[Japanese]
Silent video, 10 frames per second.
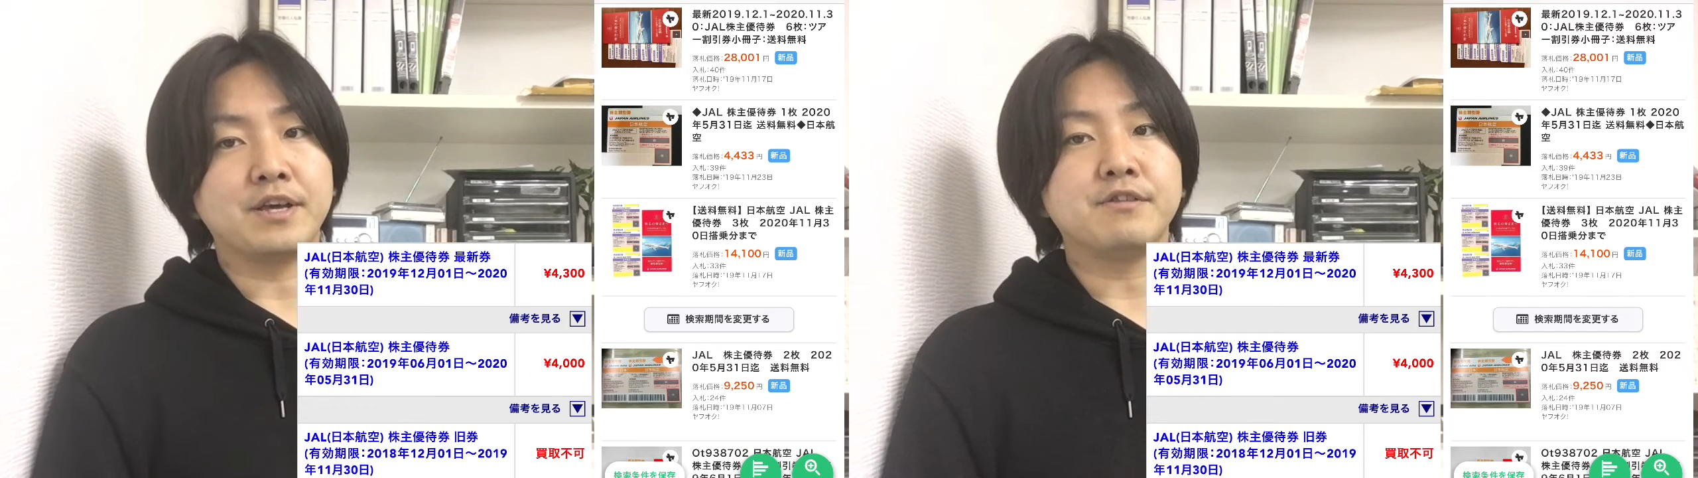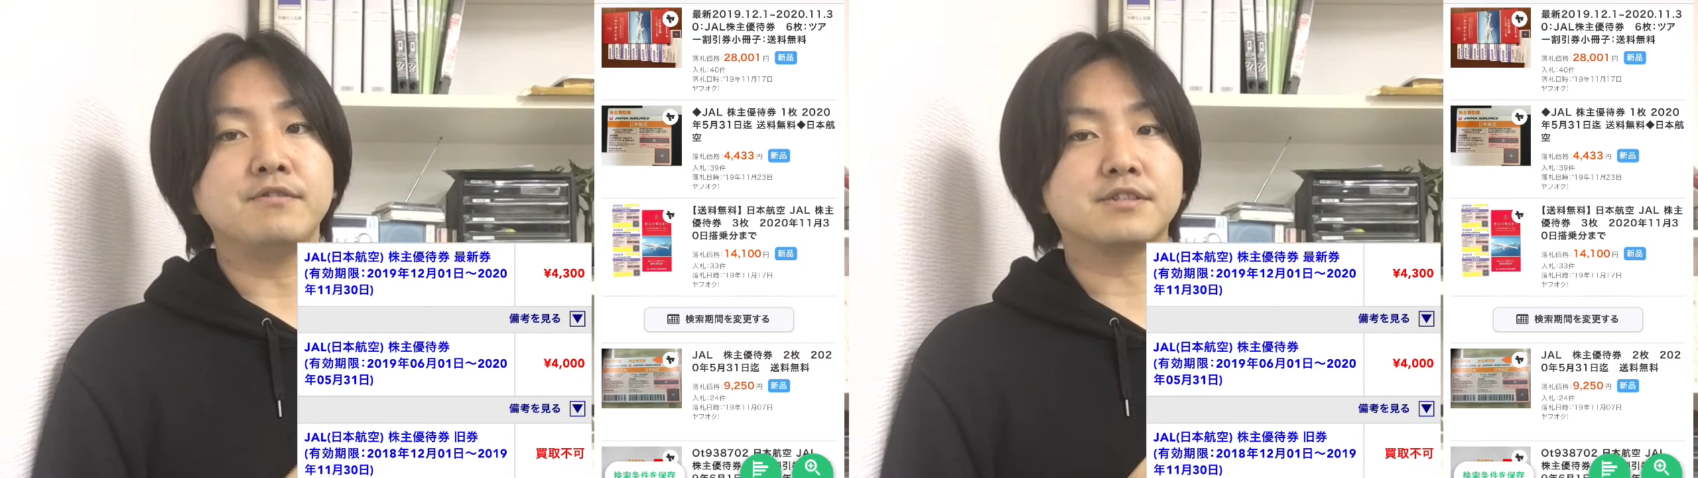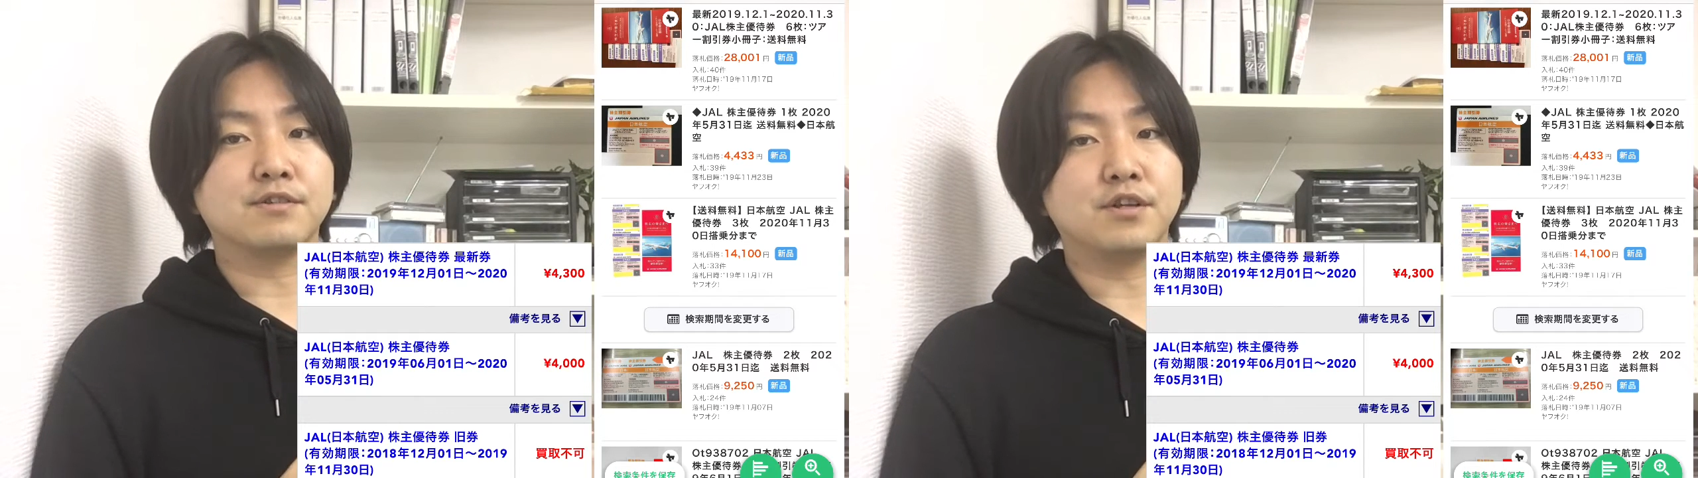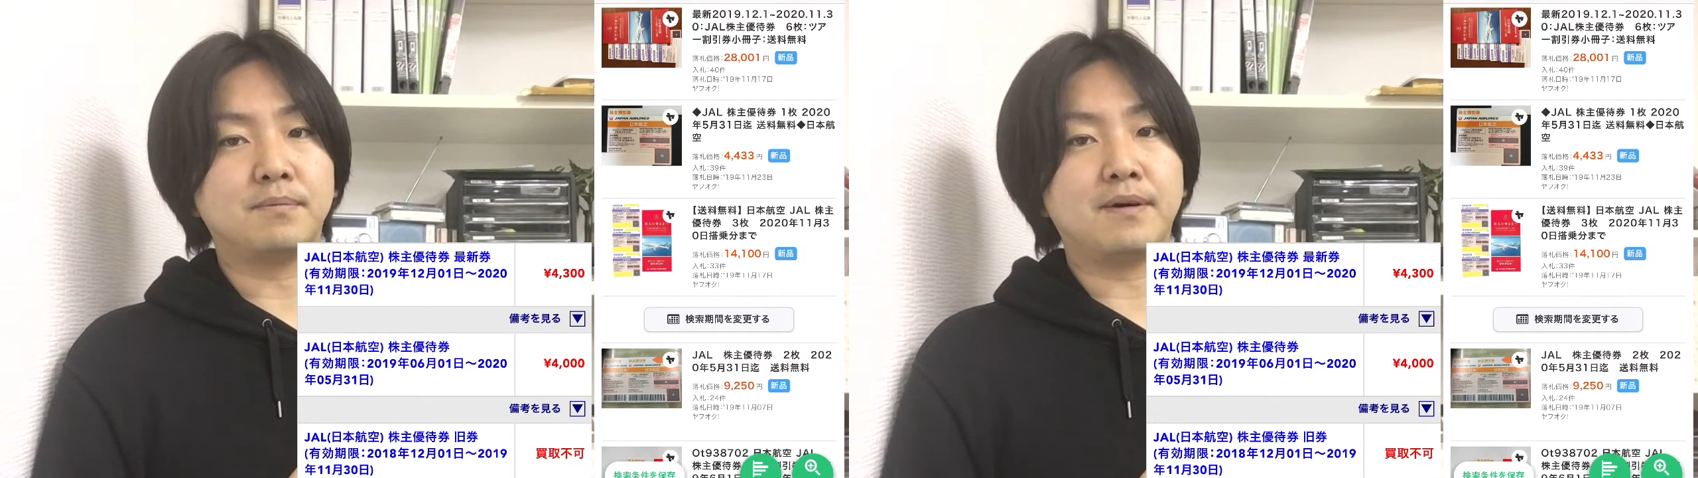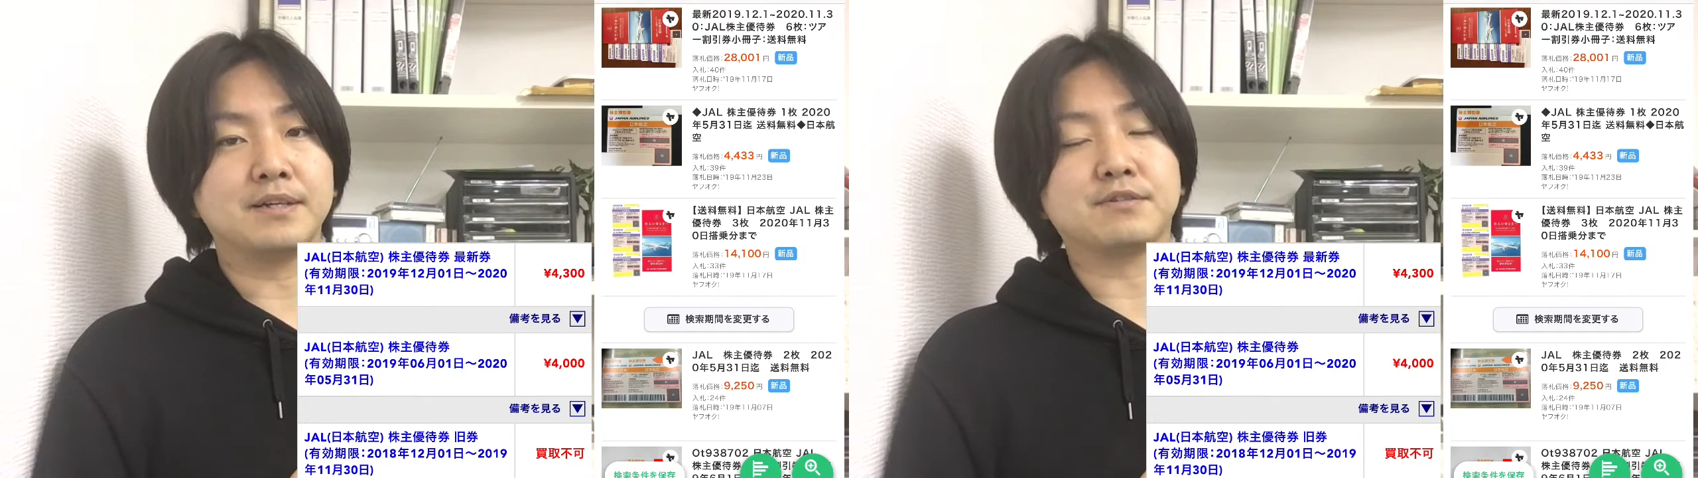え郵送の
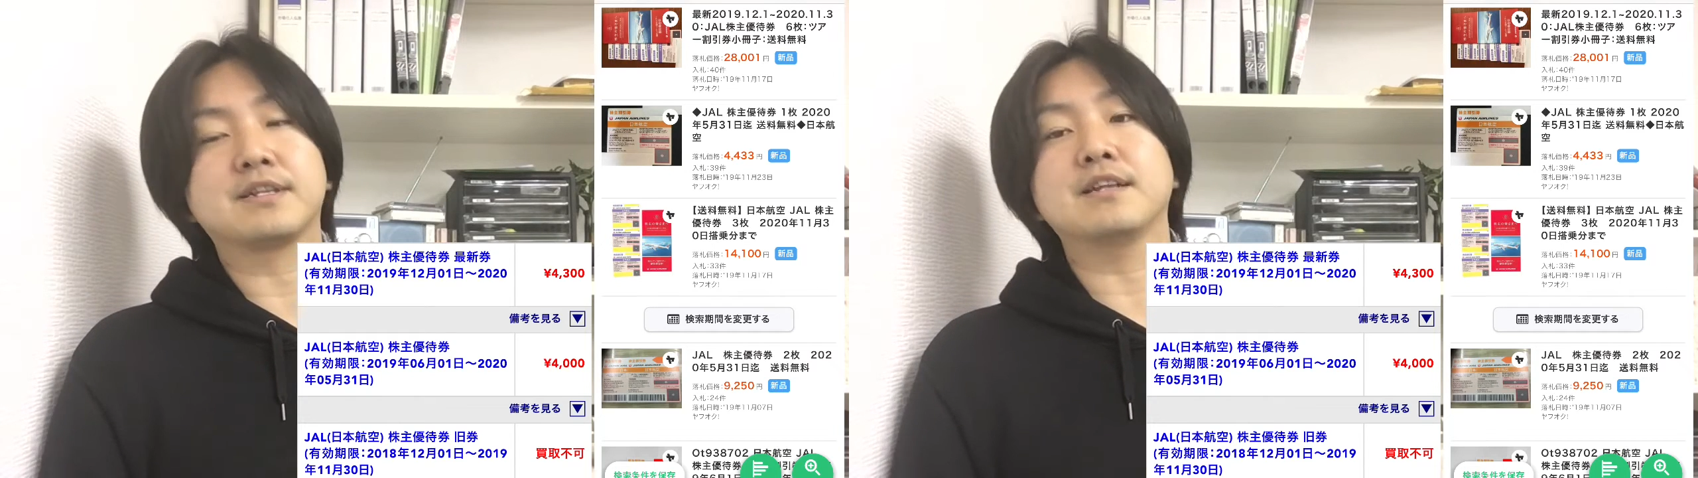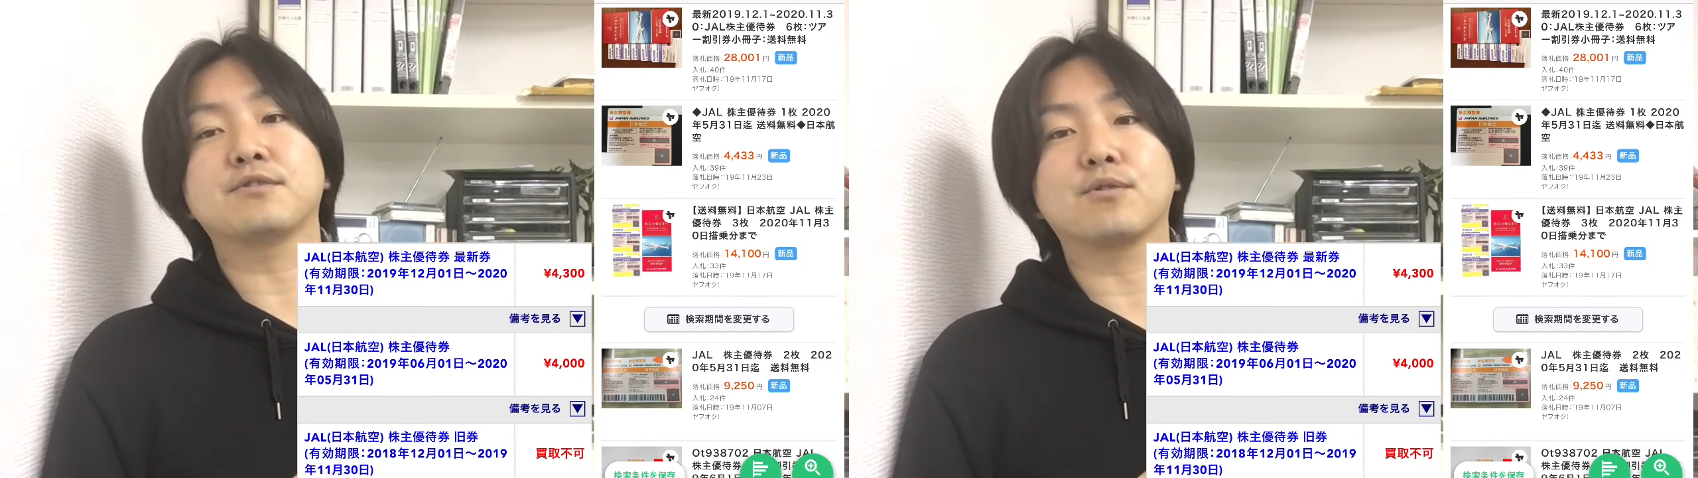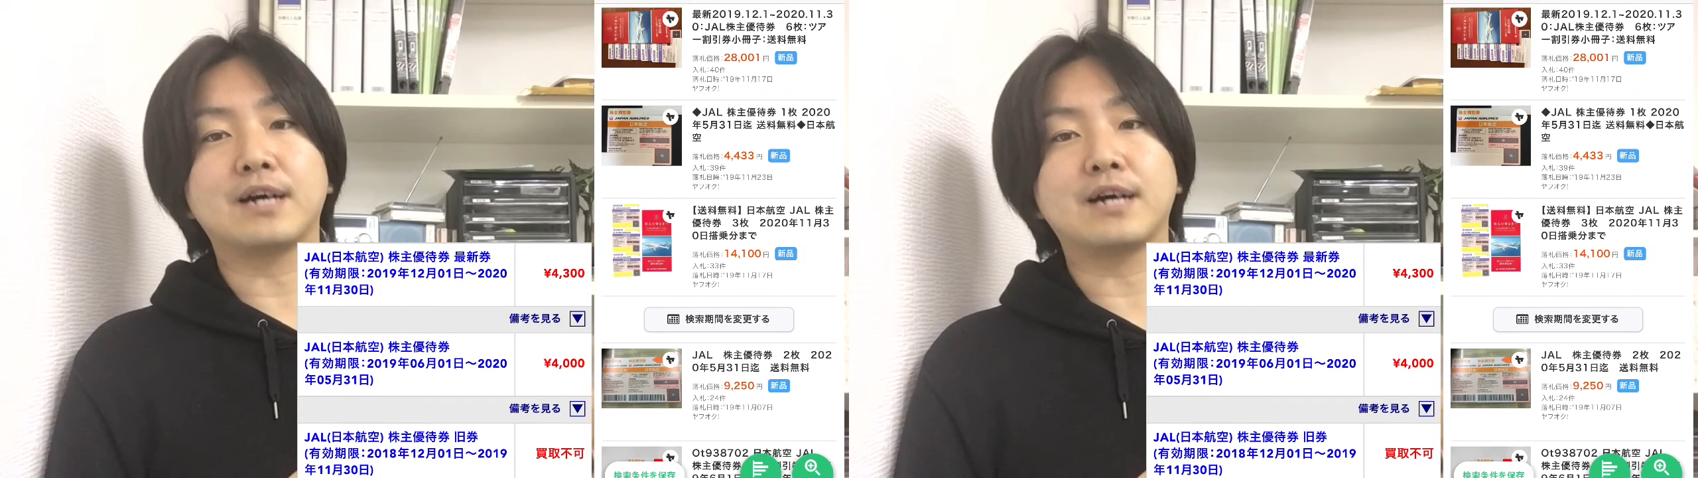場合と店頭